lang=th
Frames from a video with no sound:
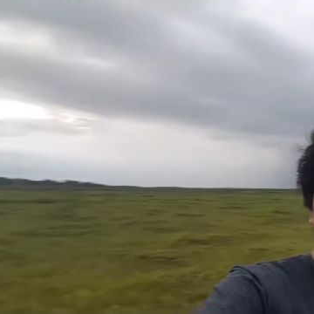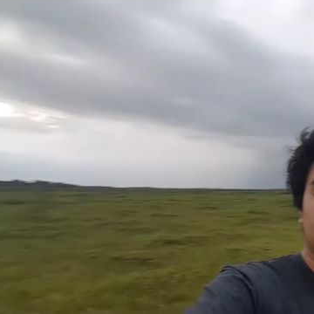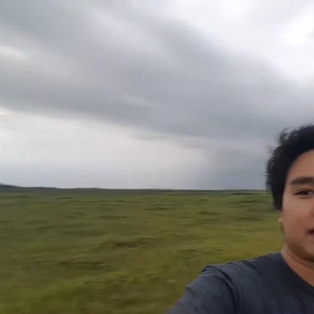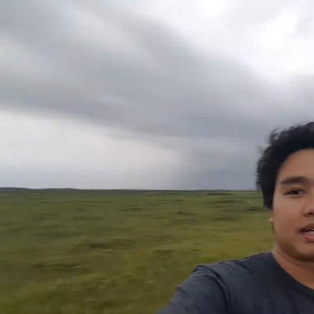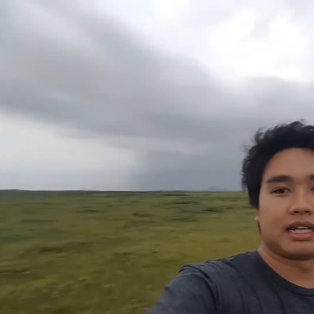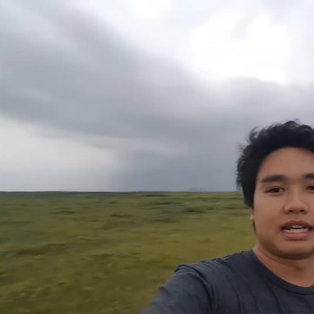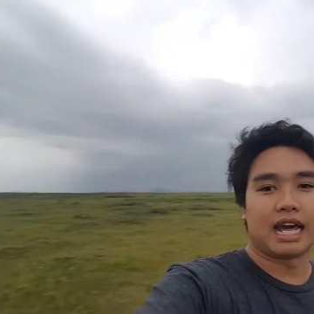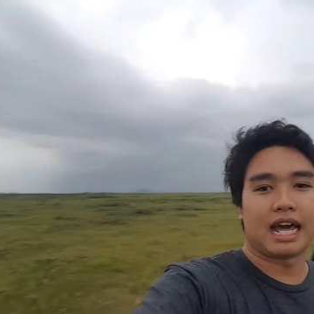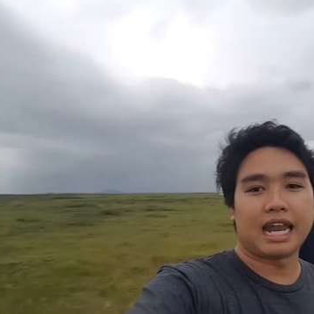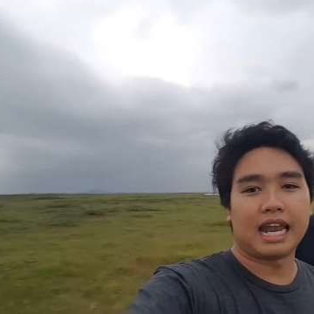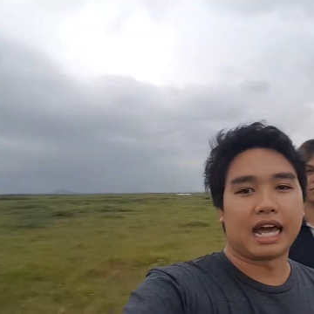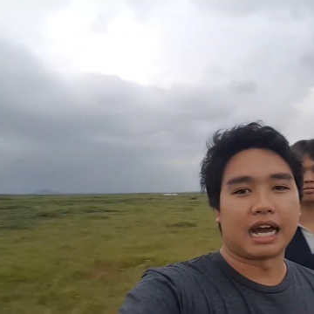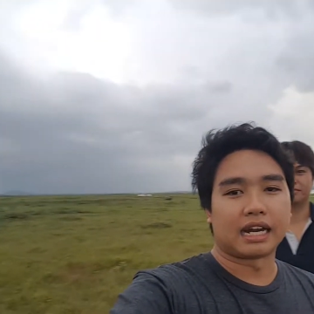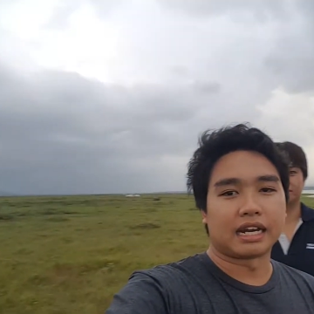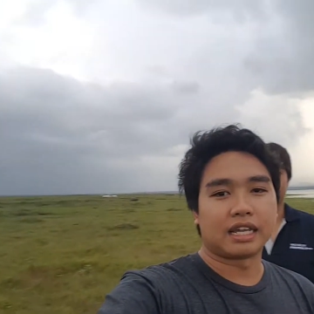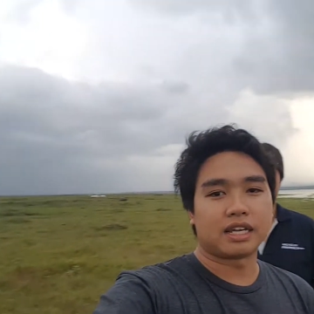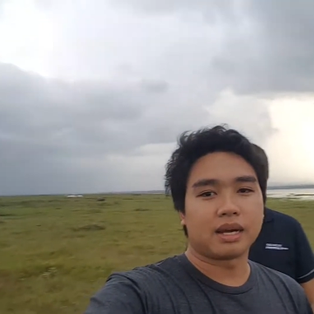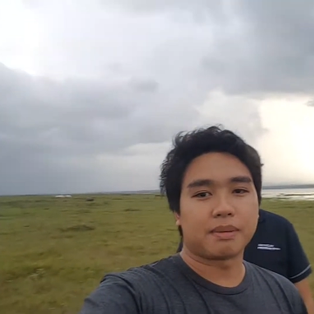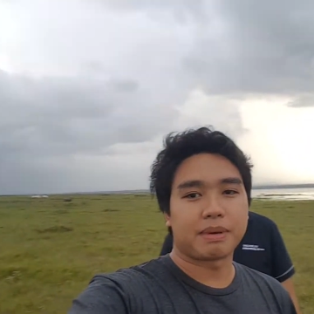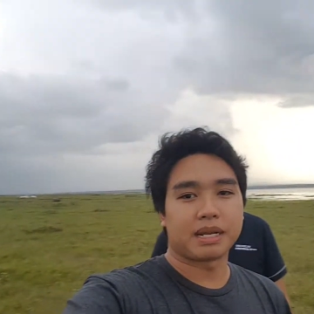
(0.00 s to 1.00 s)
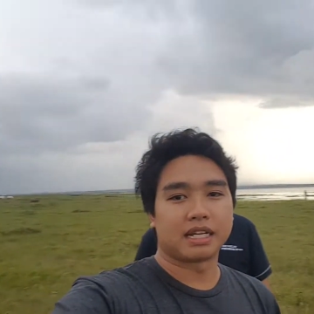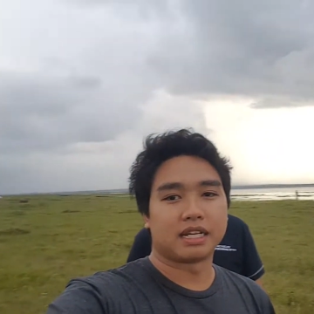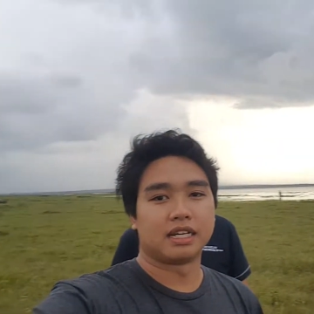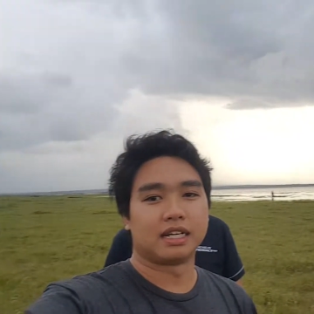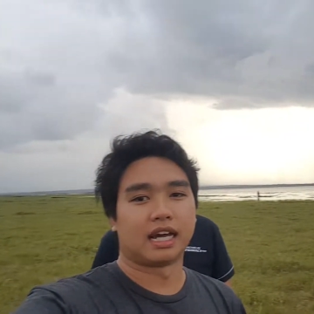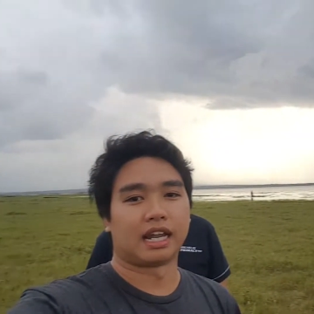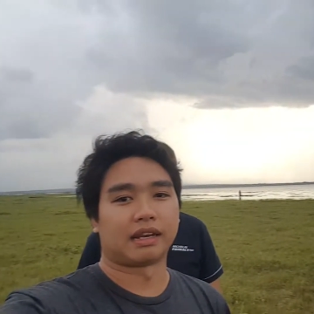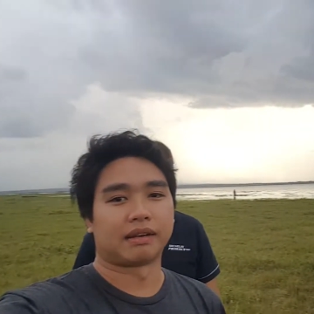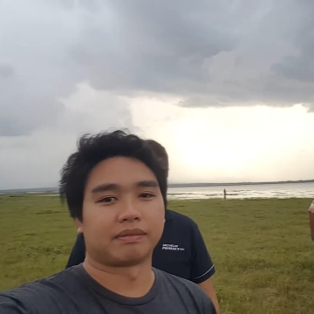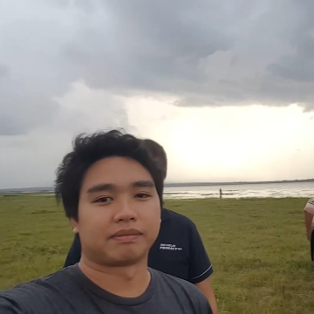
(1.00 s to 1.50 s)
ด้านหลังนี้ก็เป็นเขื่อน
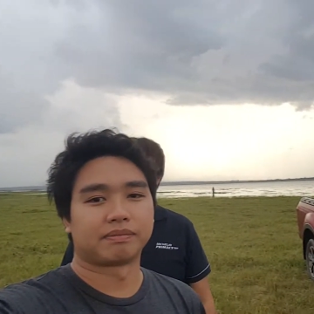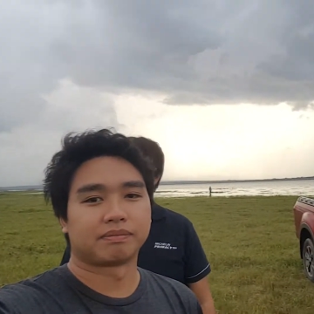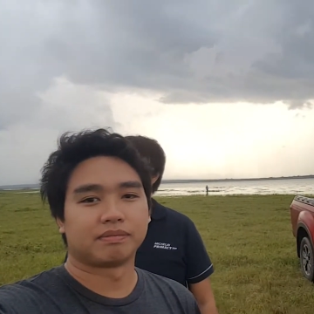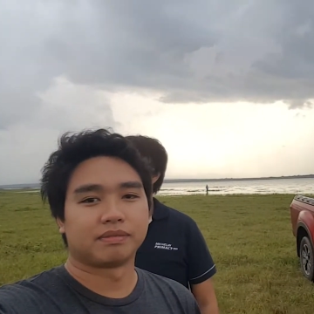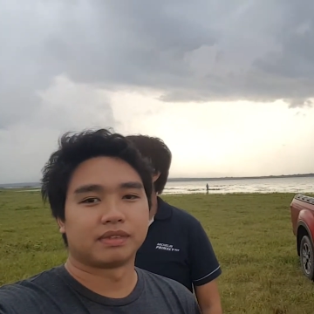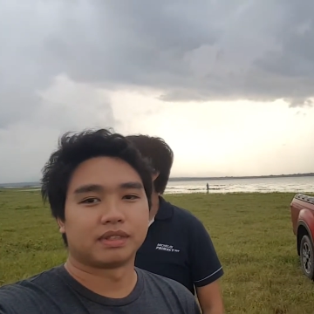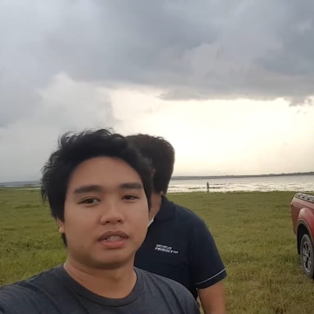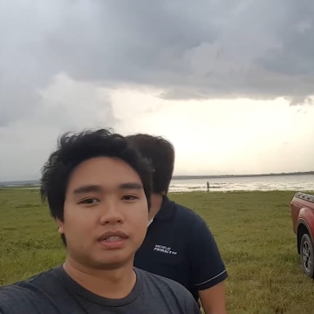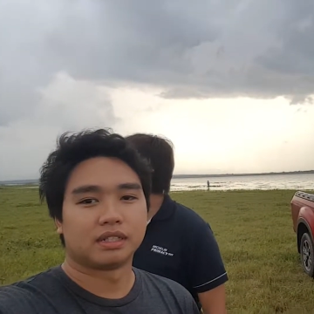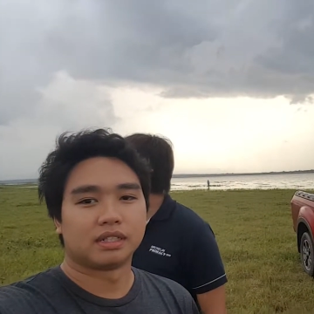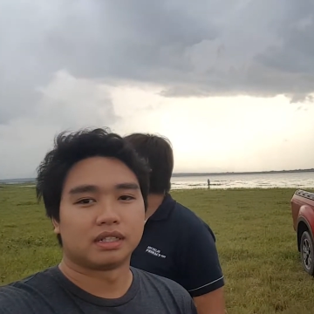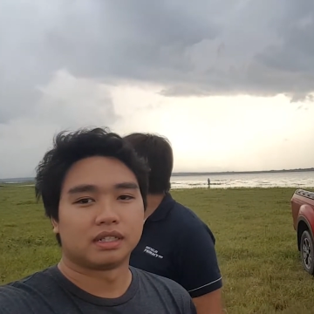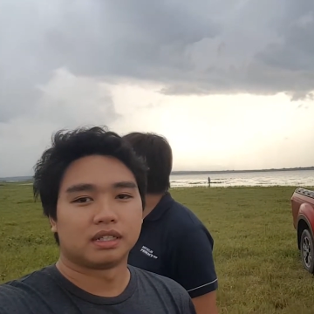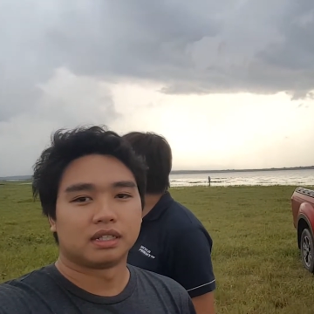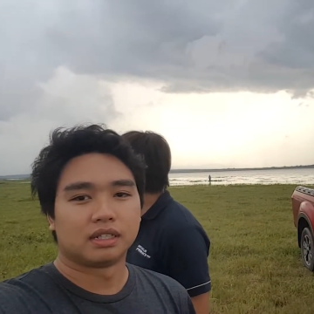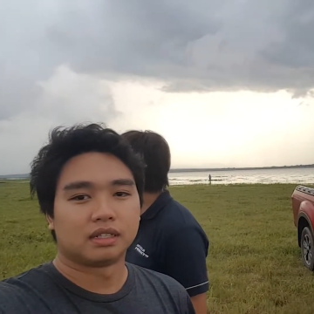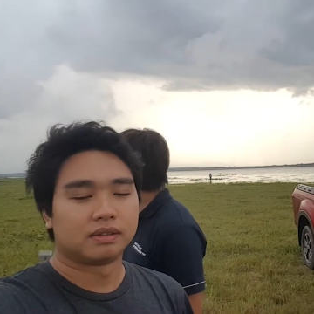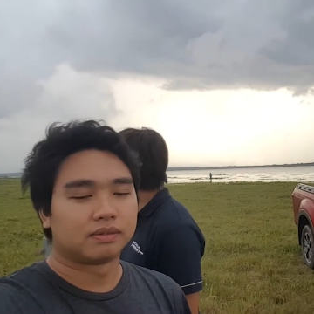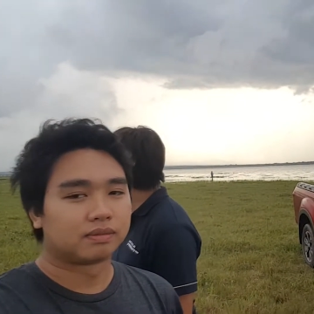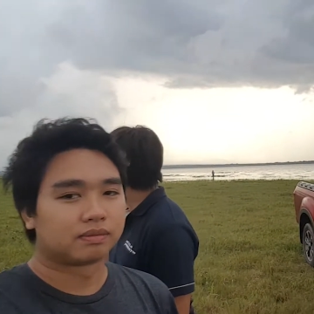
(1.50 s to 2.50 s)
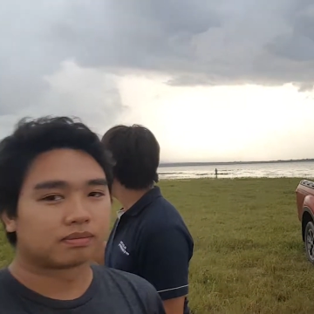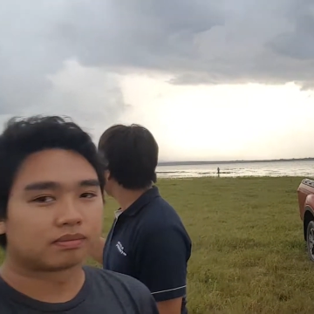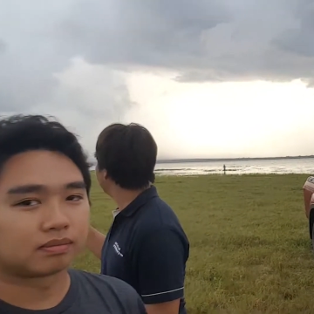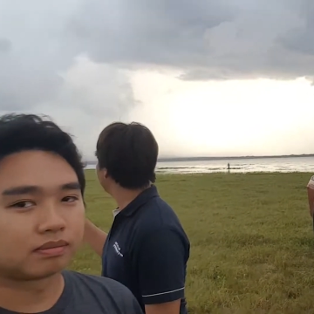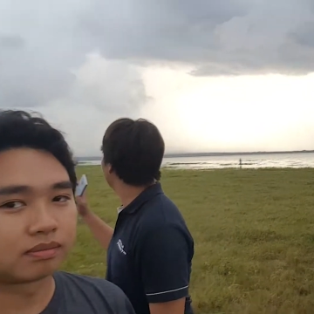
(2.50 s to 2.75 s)
ครับและก็ฝน